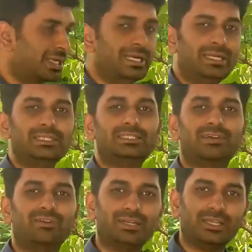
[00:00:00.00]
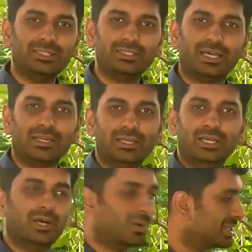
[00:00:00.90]
ఎయిటీన్ సెవెంటీన్ సార్
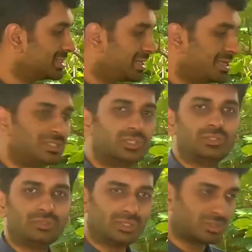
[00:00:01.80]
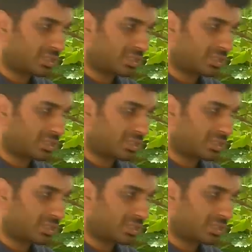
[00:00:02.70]
వన్ థర్టీ సిక్స్ ఉంది సో